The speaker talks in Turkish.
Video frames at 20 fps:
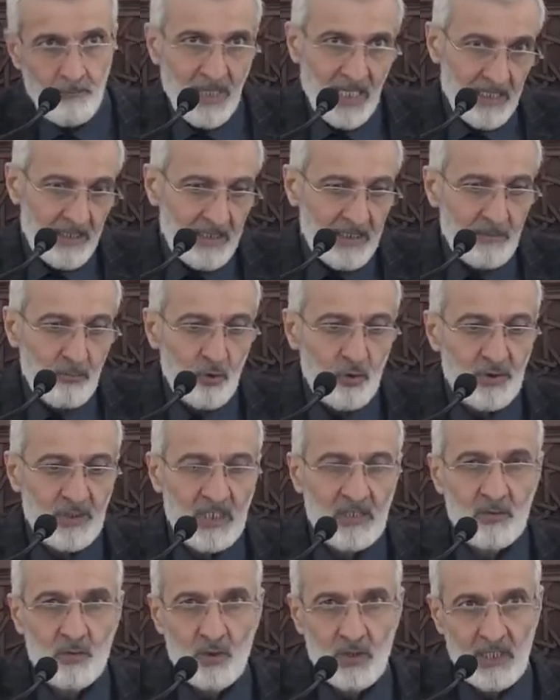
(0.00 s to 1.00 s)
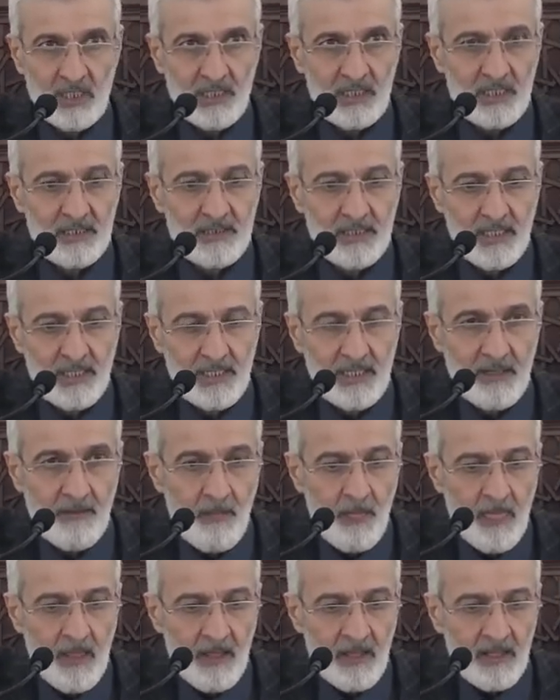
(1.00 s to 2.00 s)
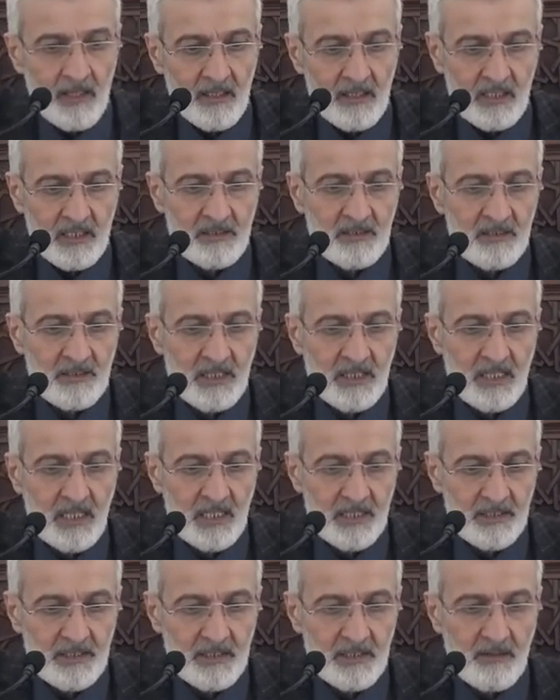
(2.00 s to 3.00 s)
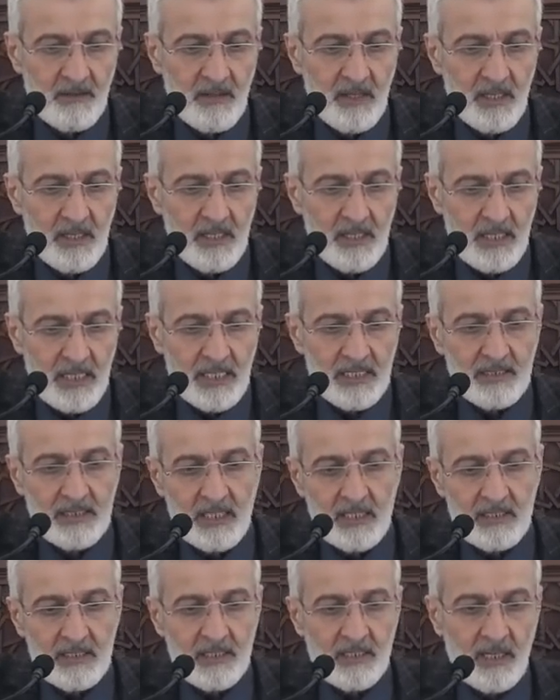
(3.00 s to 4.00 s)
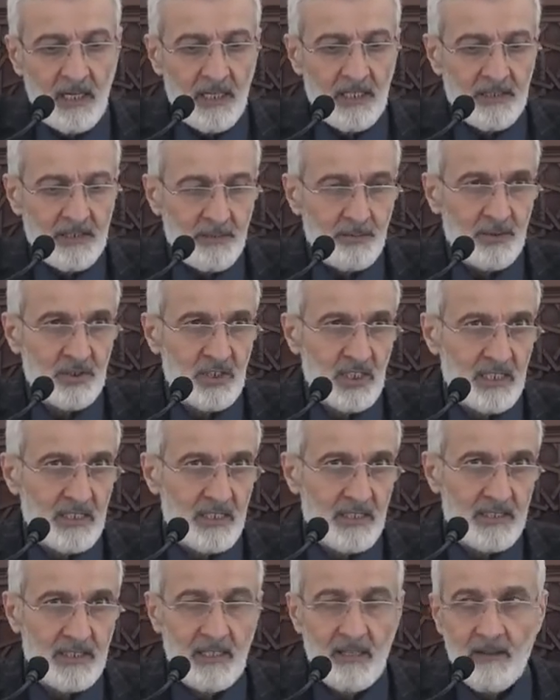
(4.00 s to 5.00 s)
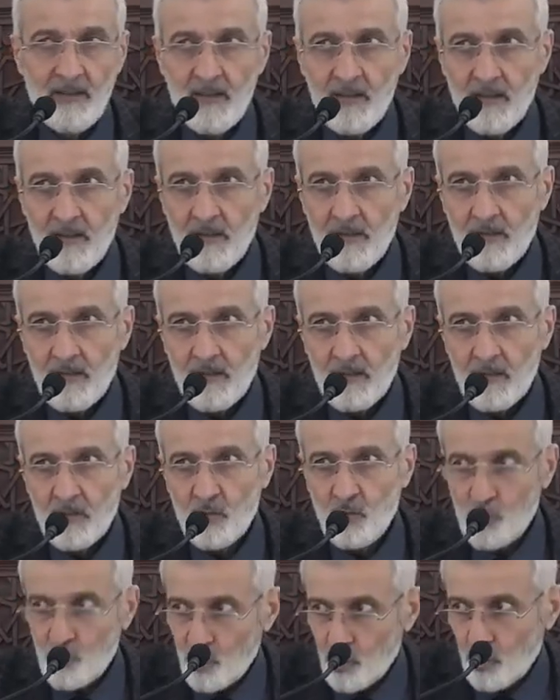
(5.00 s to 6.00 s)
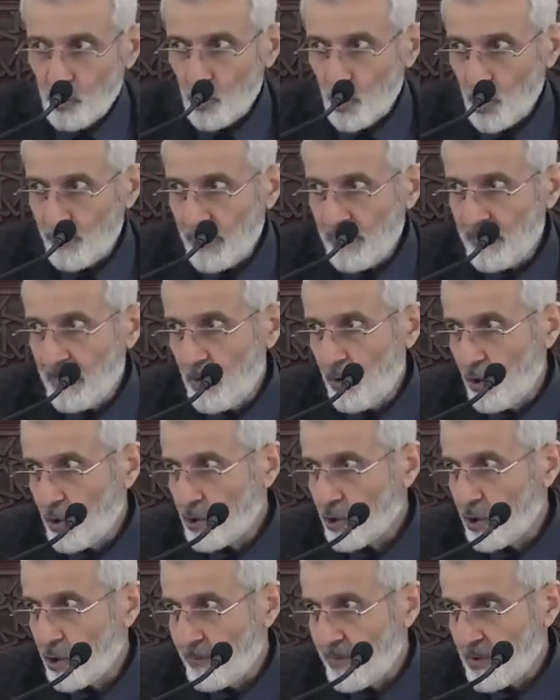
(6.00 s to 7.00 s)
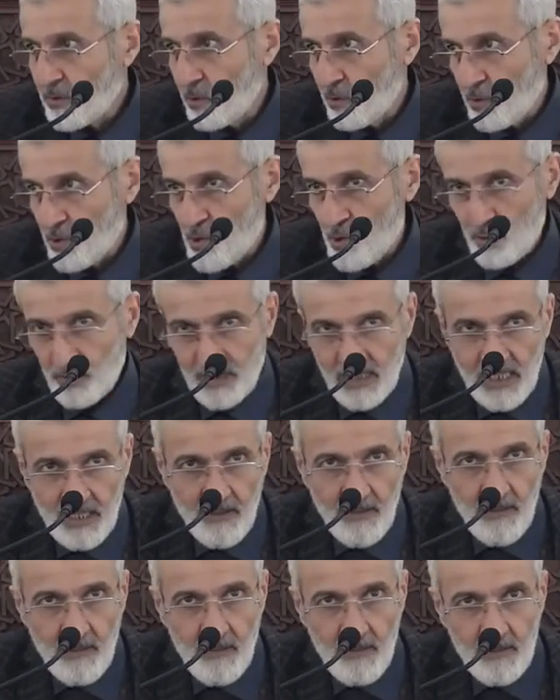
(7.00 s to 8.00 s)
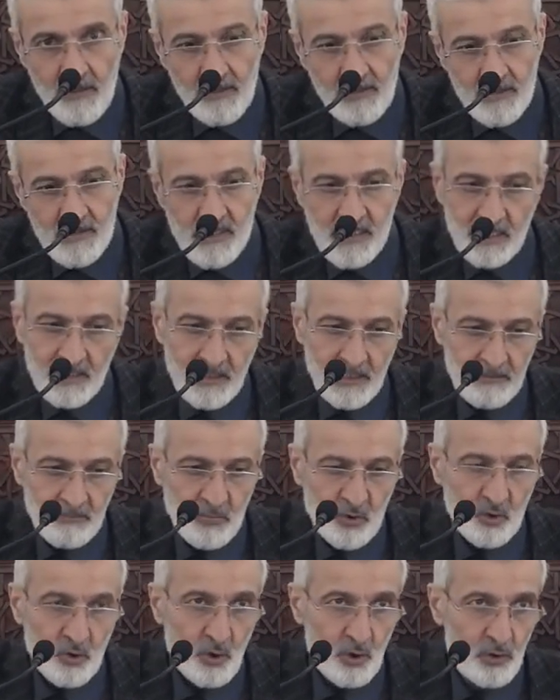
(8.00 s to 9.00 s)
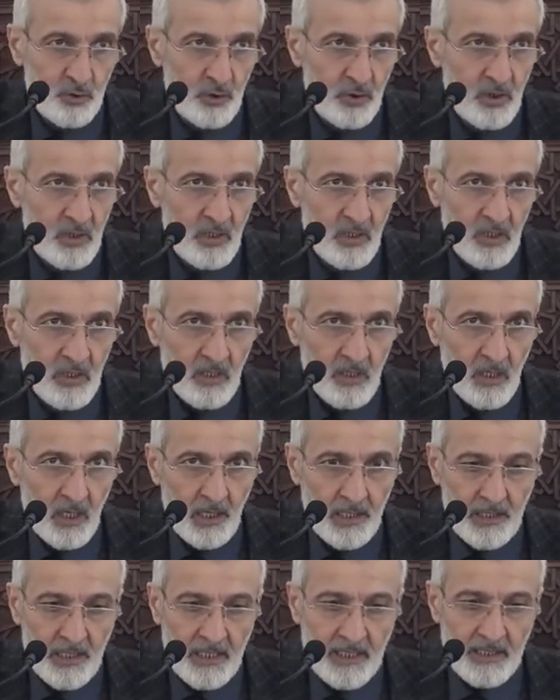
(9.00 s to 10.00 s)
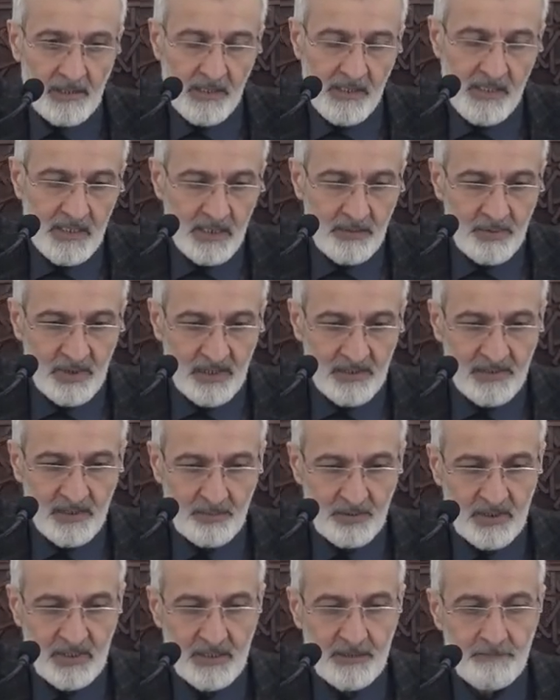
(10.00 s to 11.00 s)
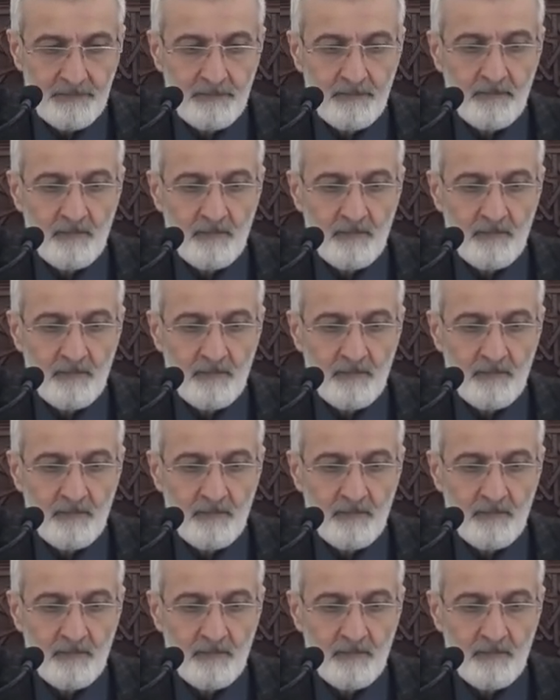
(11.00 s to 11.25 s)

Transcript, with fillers: Belki de bundan dolayı Allah Teala kadınları ayrı, erkekleri ayrı bir şekilde küçük görme ve hor görme konusunda zikretmiş oldu. Allah en iyisini bilir tabii ki.